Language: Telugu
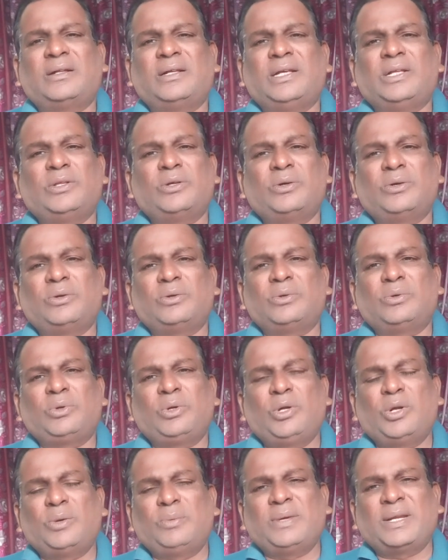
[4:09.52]
ఏదో
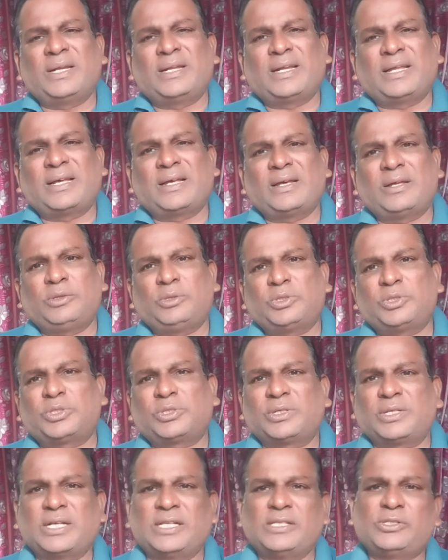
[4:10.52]
గుడ్లో మెల్లలాగా
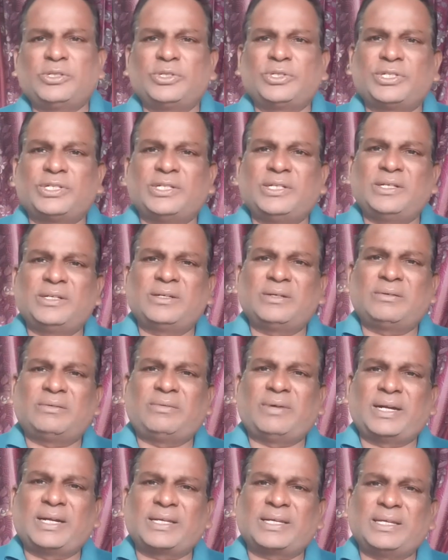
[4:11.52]
అదృష్టం కలిసి వచ్చి
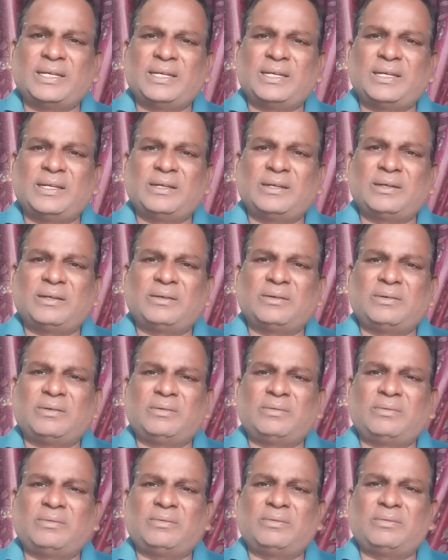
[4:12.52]
వాళ్ళకి
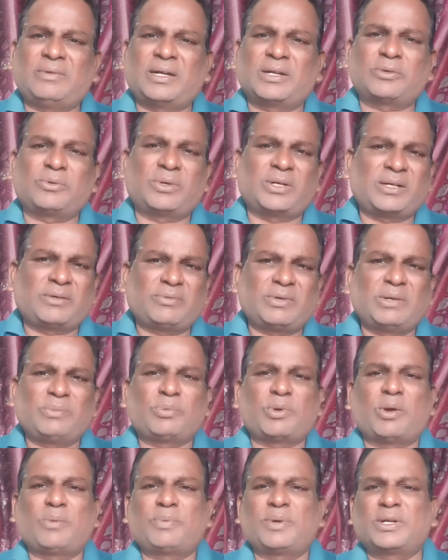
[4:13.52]
వాళ్ళకు ఉన్నటువంటి
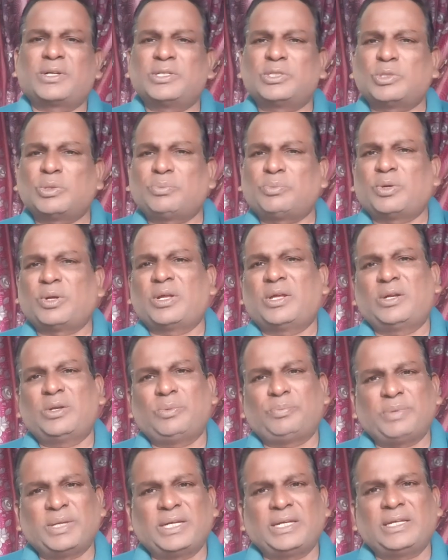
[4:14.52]
ప్రాపర్టీస్ పొలాలో
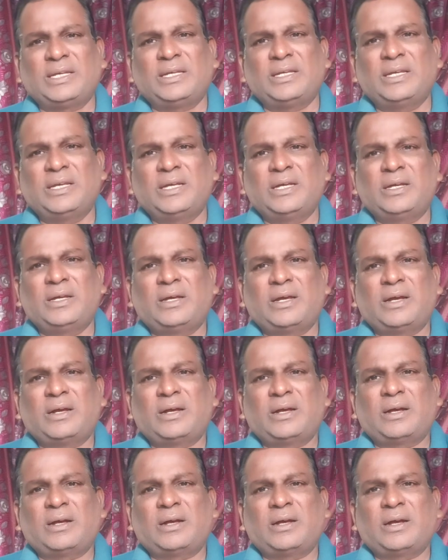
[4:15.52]
పెరిగి
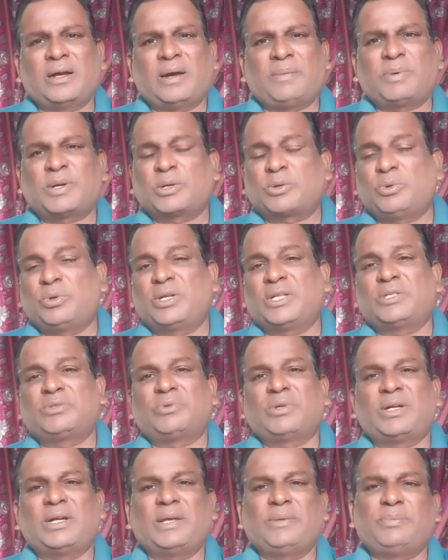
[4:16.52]
అపర
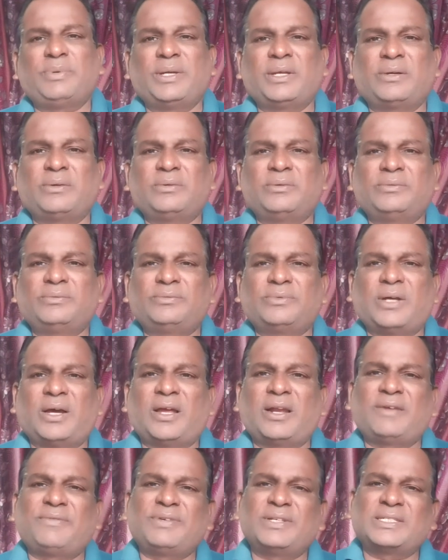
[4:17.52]
కోటీశ్వర్లు అయిపోయారు
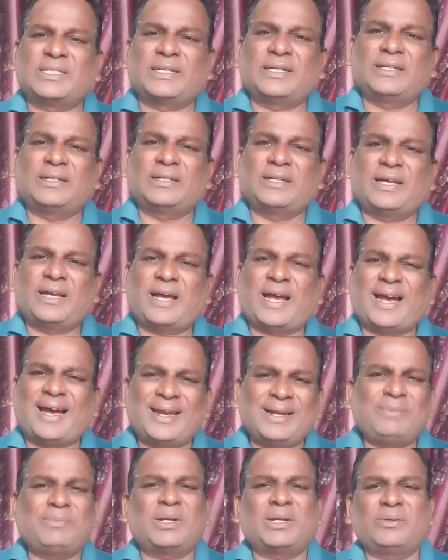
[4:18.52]
ఆల్ ఆఫ్ ఎ సడన్
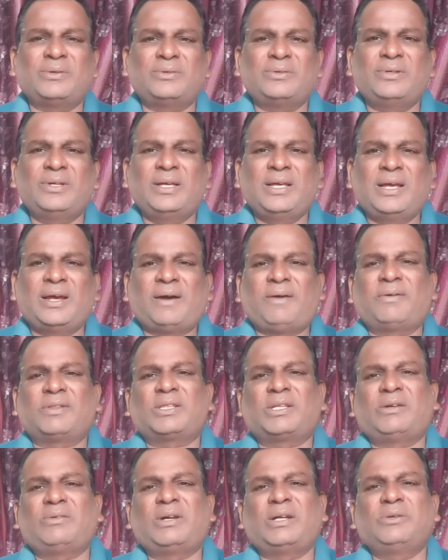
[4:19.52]
అని మనం
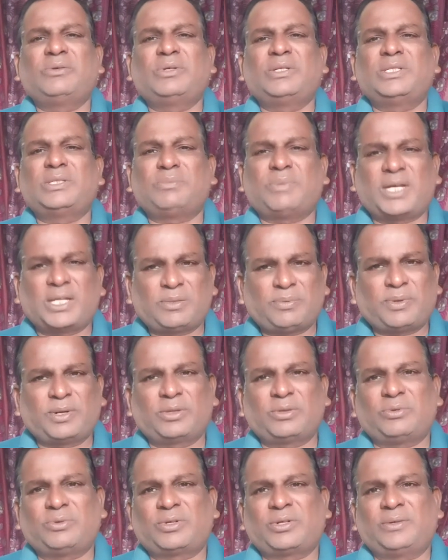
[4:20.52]
అవతల వాళ్ళ గురించి
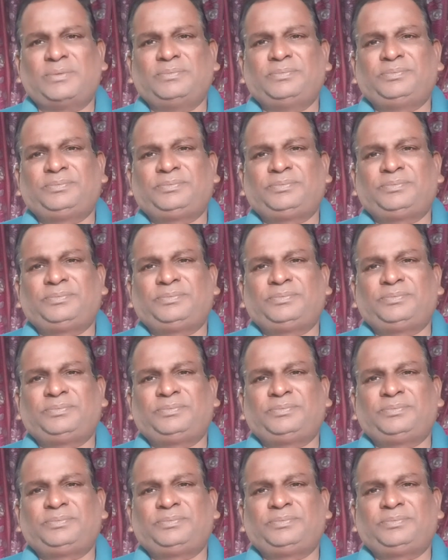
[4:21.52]
బాధపడుతూ ఉంటాం